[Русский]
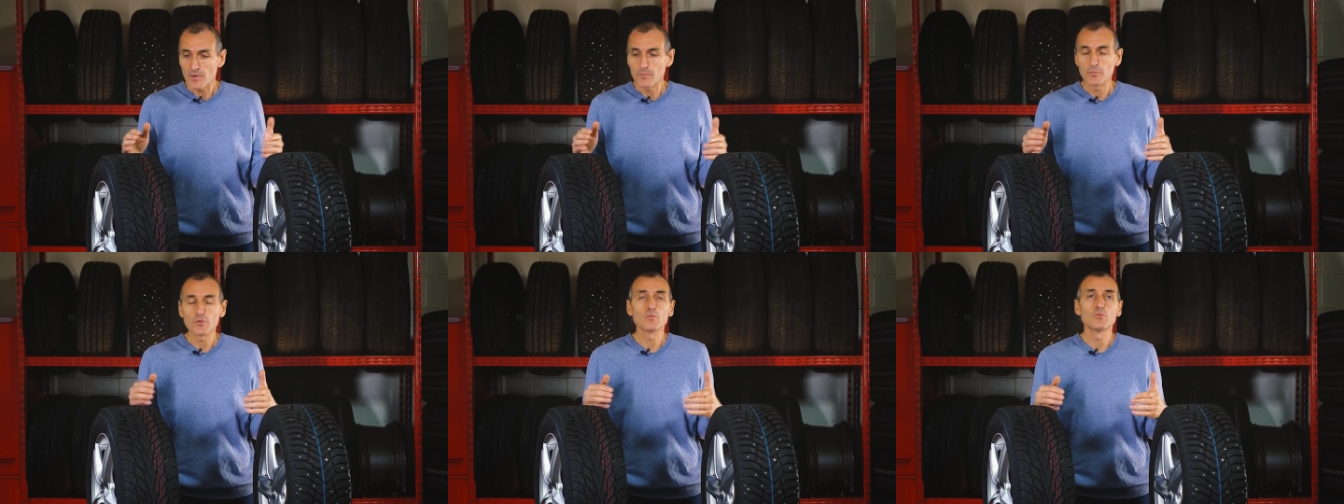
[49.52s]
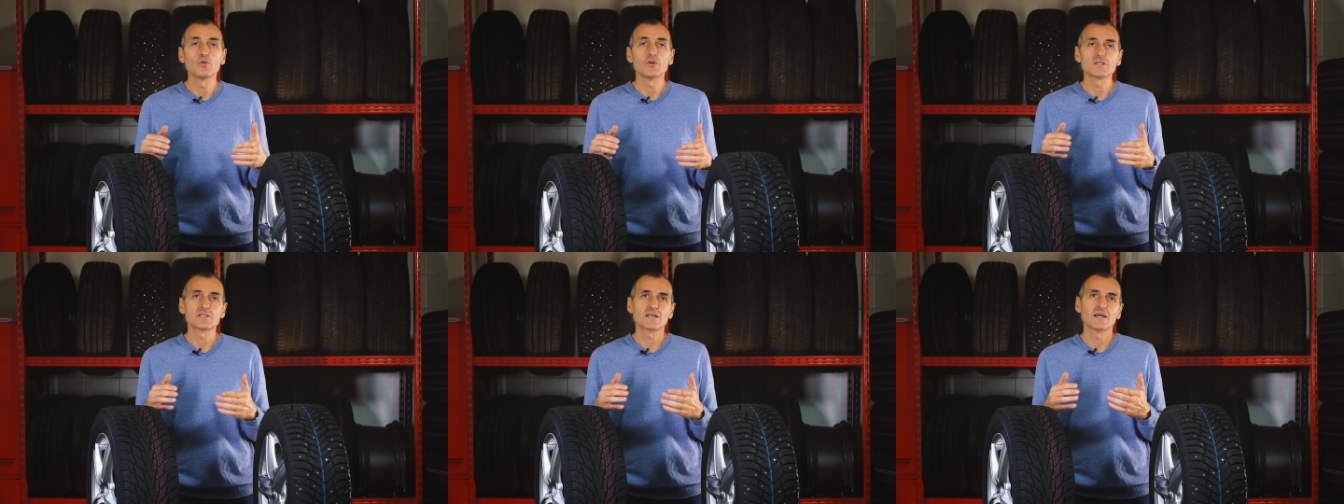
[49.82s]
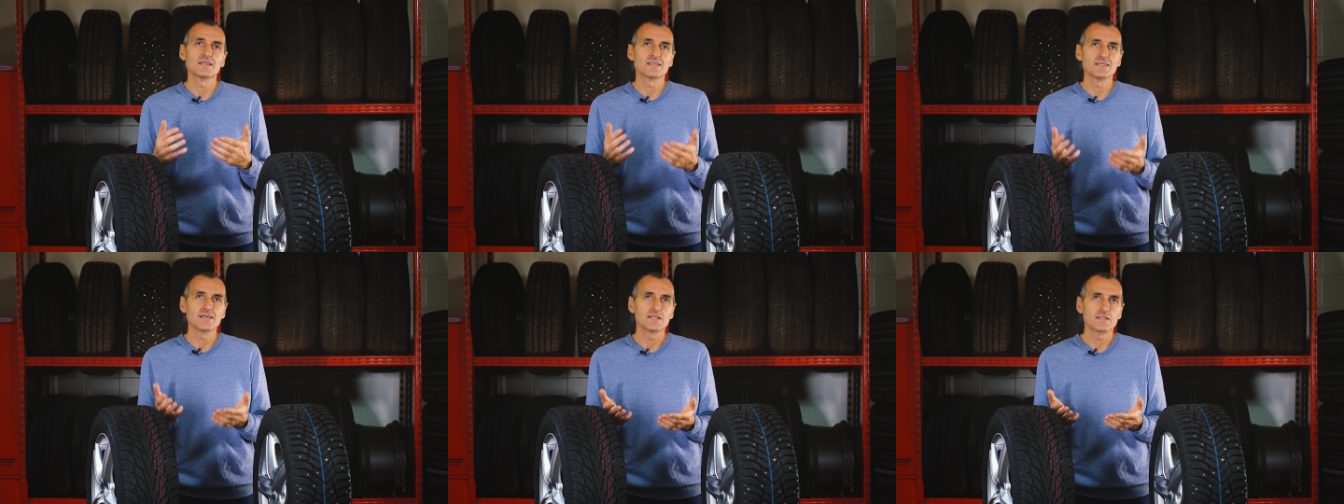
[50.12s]
попробую
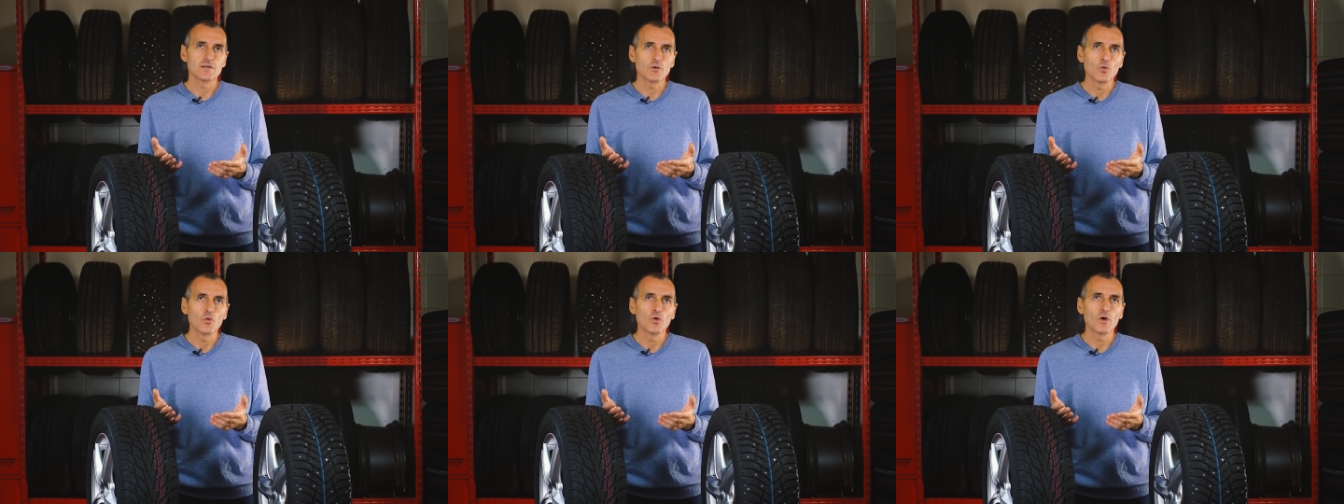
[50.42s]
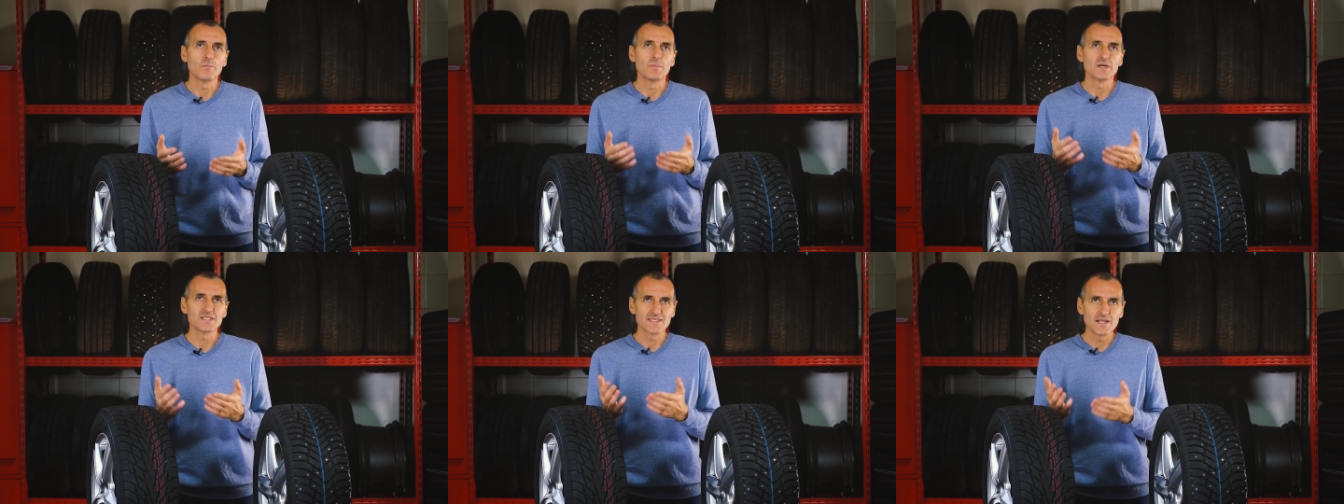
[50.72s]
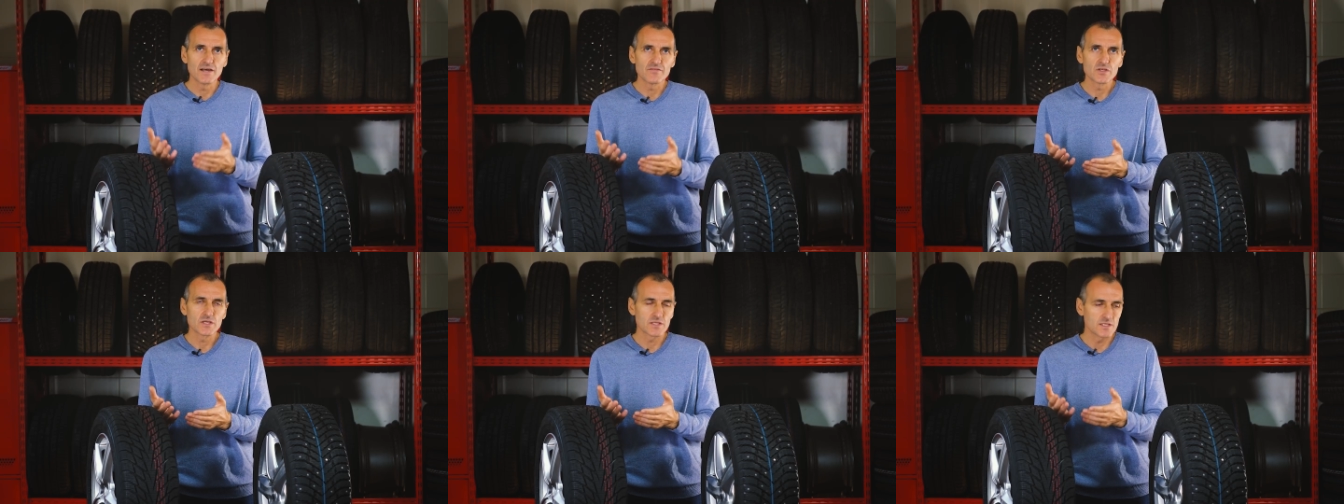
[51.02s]
рассказать о в
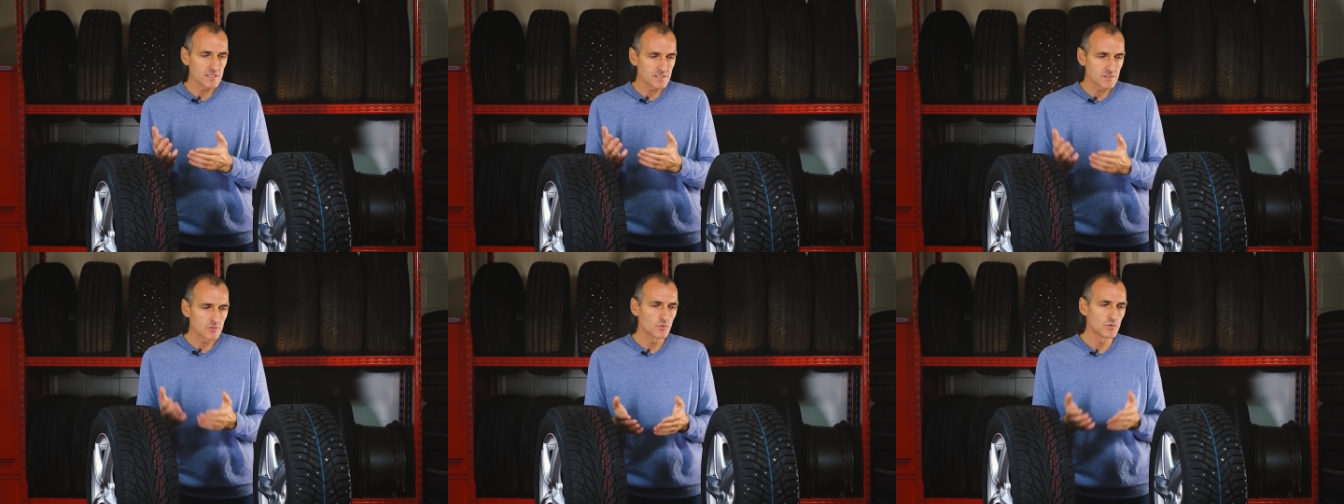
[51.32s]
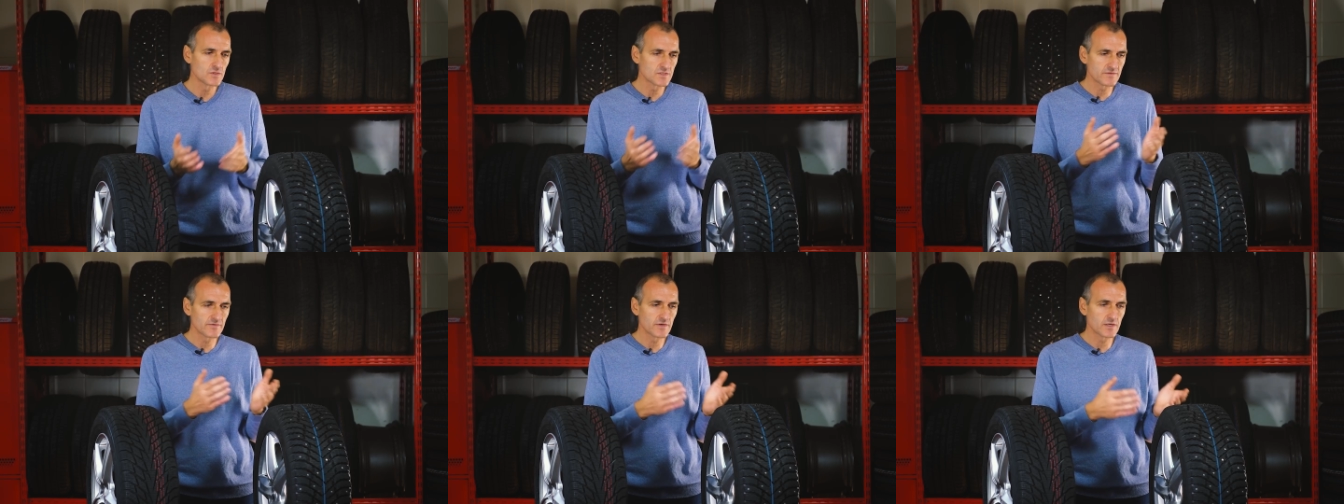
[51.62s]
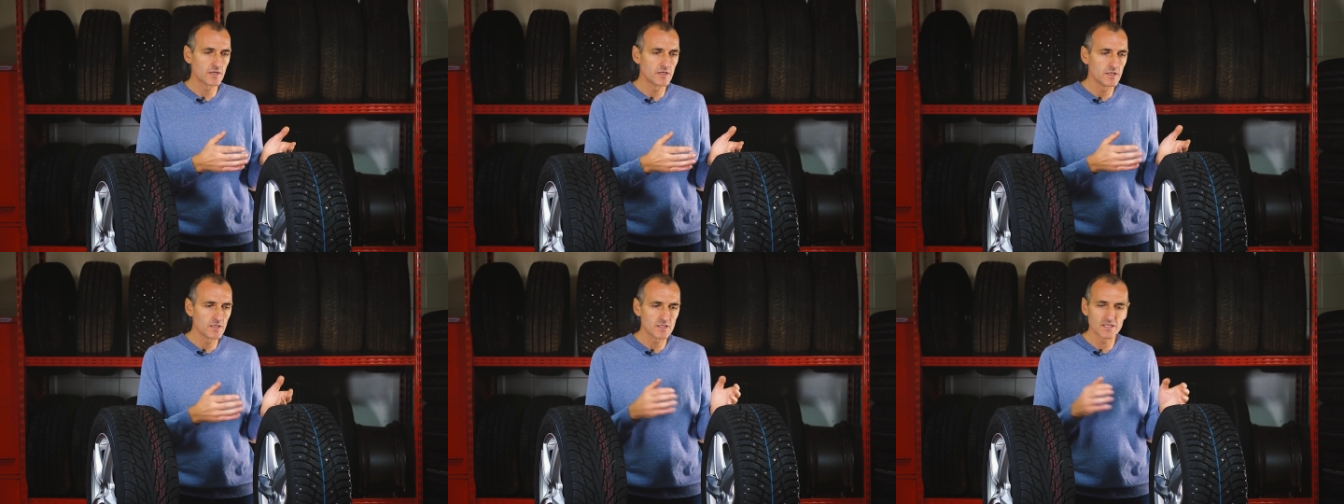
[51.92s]
основных
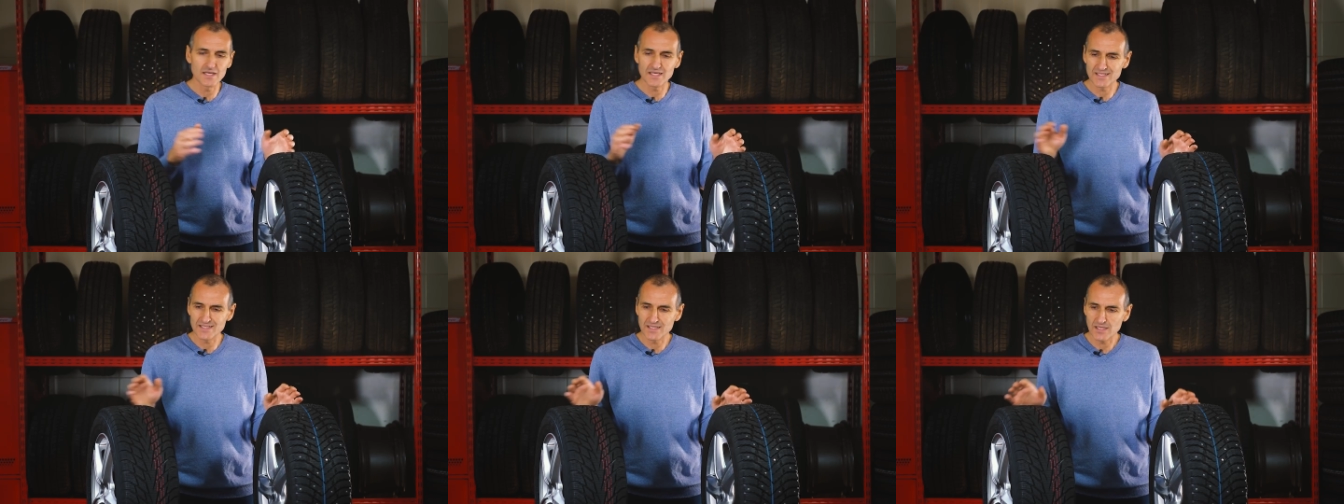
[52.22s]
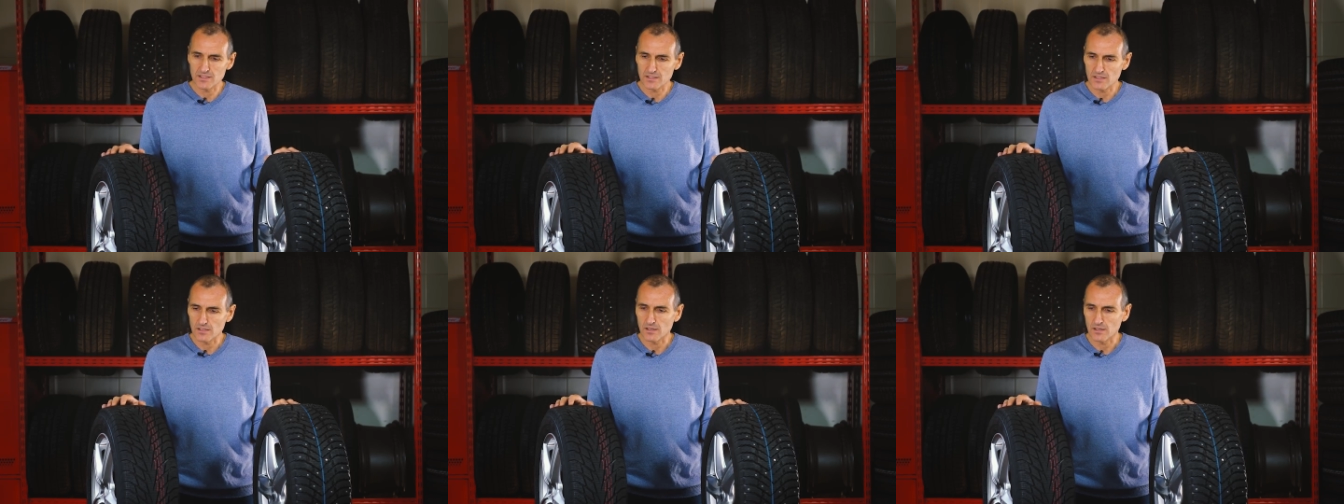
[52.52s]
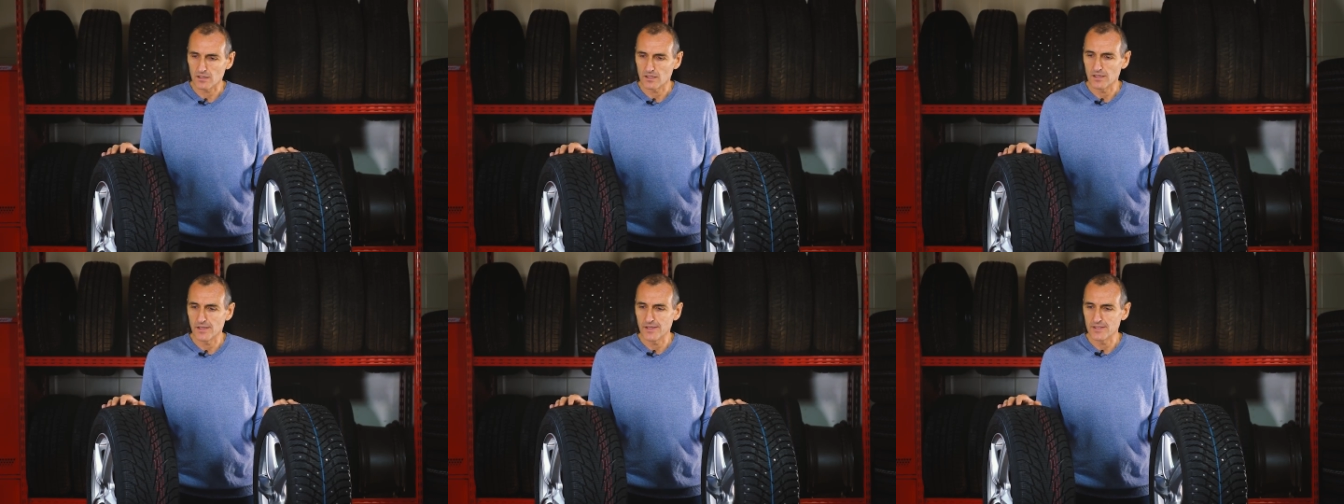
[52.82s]
достоинствах и недостатках